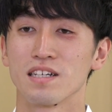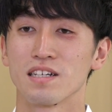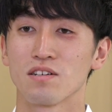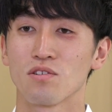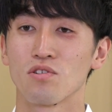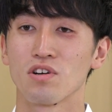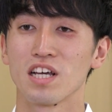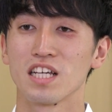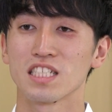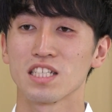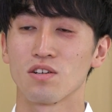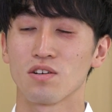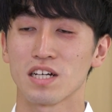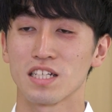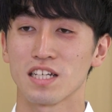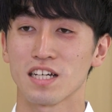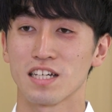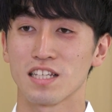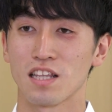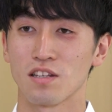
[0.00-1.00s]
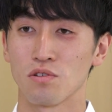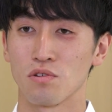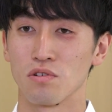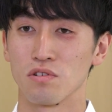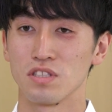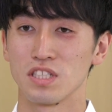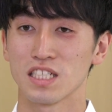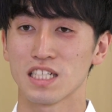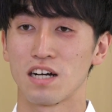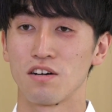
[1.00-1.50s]
高齢者の方々と
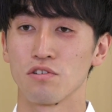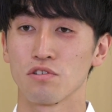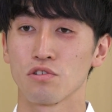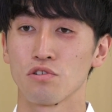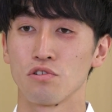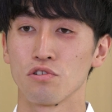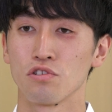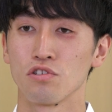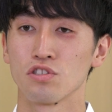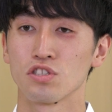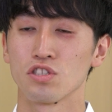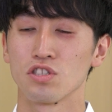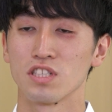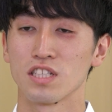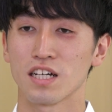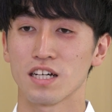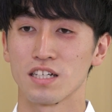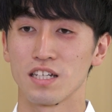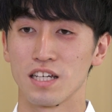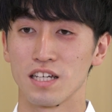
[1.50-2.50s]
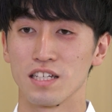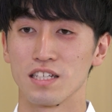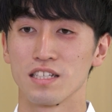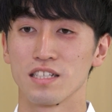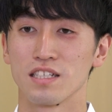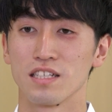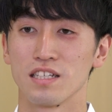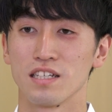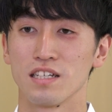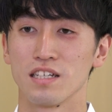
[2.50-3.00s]
時間を共有する中で
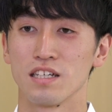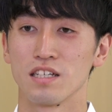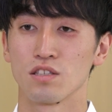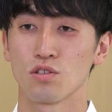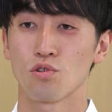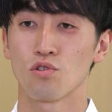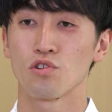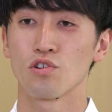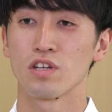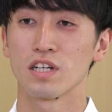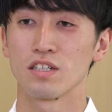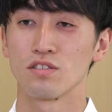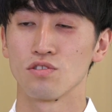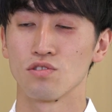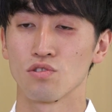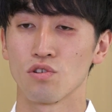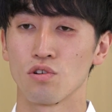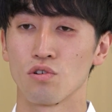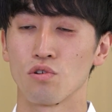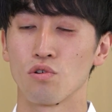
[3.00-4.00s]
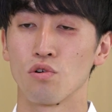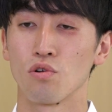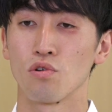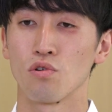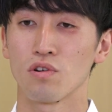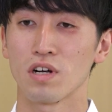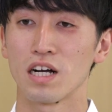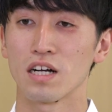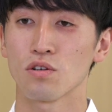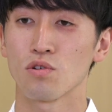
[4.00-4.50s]
どのような運動の方法
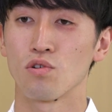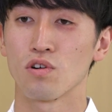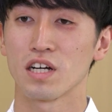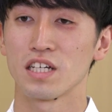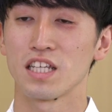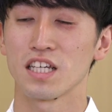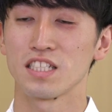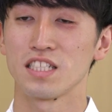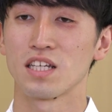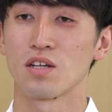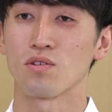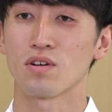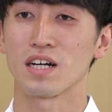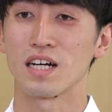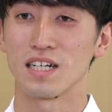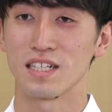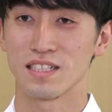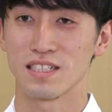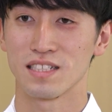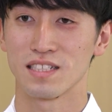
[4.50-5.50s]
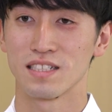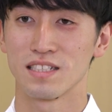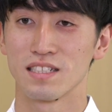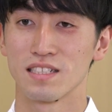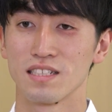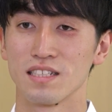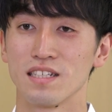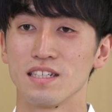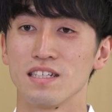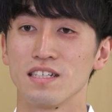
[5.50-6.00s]
が効果的なのか
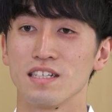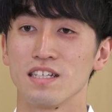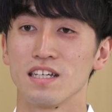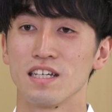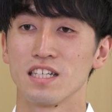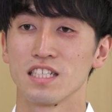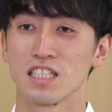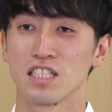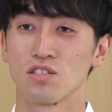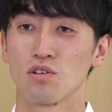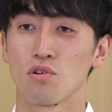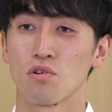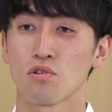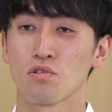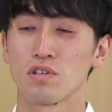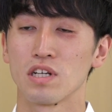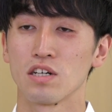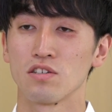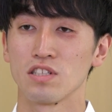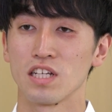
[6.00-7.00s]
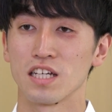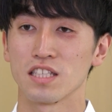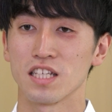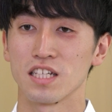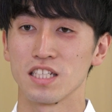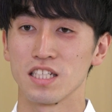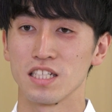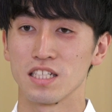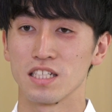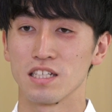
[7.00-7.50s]
指導を行うにあた
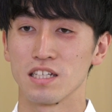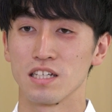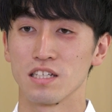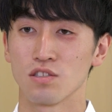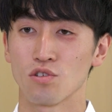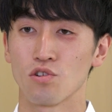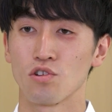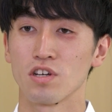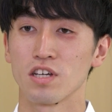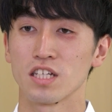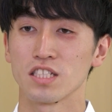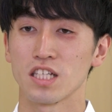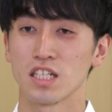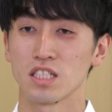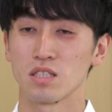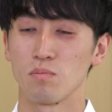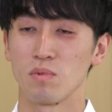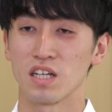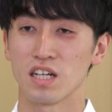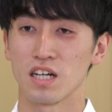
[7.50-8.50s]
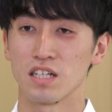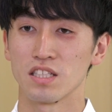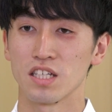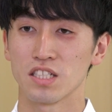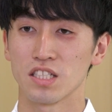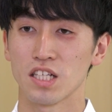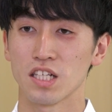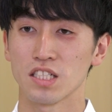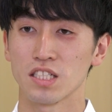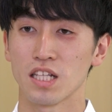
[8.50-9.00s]
りどのような説明が適
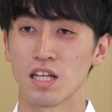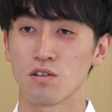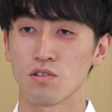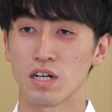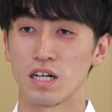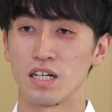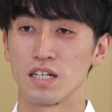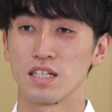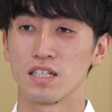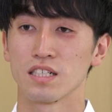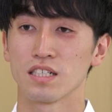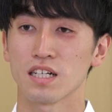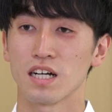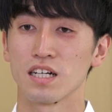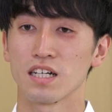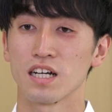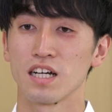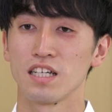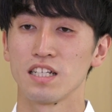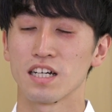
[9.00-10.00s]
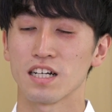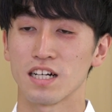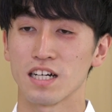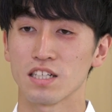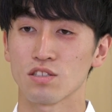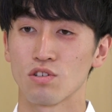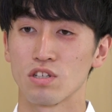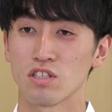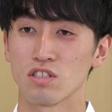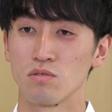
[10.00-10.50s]
切なのか考えながら
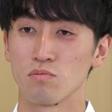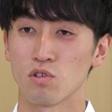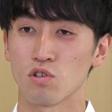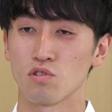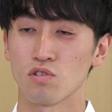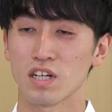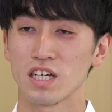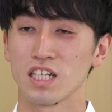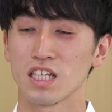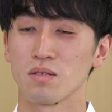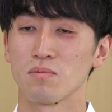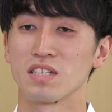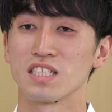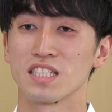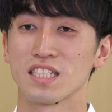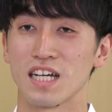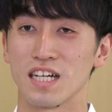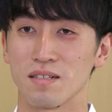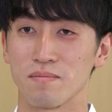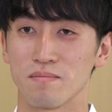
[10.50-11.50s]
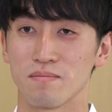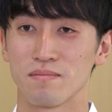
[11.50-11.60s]
取り組むことができました